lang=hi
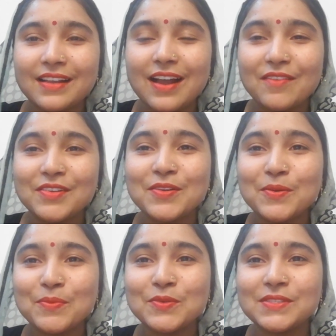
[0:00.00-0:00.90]
काफ़ी लोग
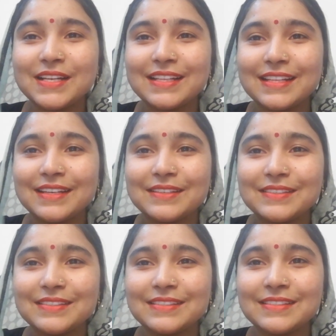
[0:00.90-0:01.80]
पूछ रहे थे
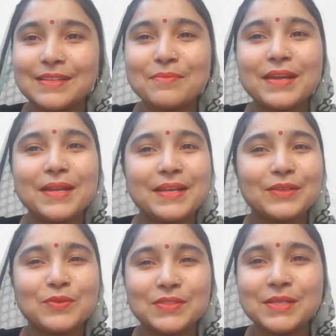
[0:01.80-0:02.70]
जब मैंने
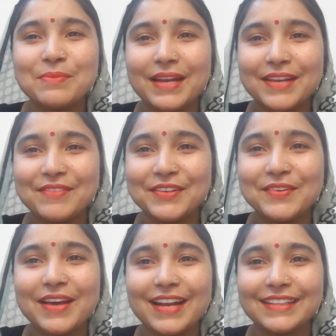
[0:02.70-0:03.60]
कुछ दिन पहले एक वीडियो
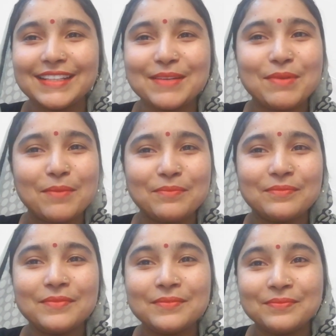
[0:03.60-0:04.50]
डाला था तब हम
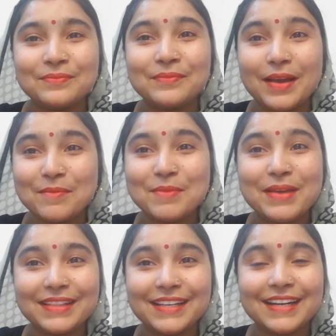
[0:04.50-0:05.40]
हमें
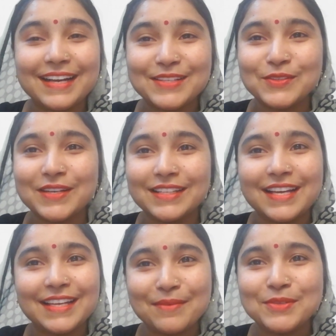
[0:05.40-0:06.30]
महेंद्रगढ़ का जो घर
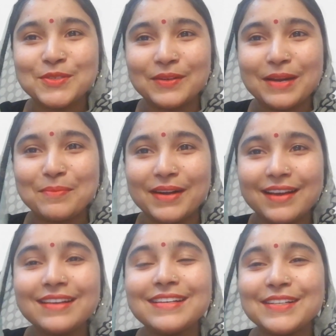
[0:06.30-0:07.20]
था ये भी छोड़ना पड़ा
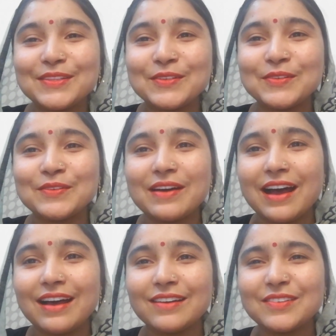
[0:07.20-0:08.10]
तो
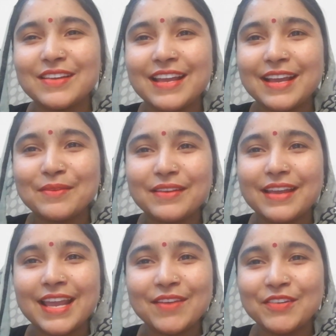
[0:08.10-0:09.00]
आ,
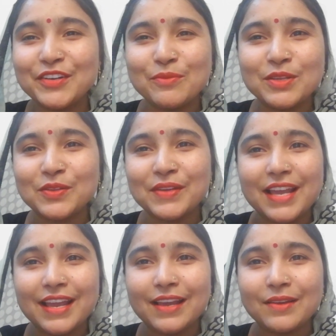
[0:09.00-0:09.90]
एक एक वीडियो में तो
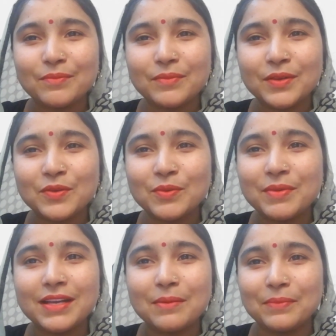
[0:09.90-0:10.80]
ये बिल्कुल
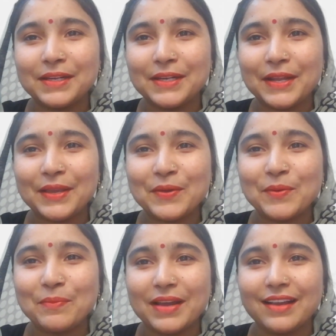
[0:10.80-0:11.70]
भी कंप्लीट नहीं
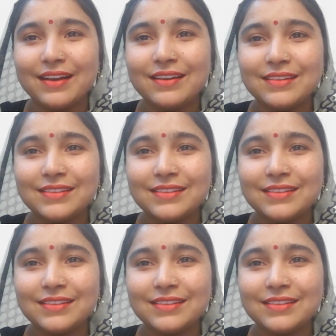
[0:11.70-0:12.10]
हो पाएगा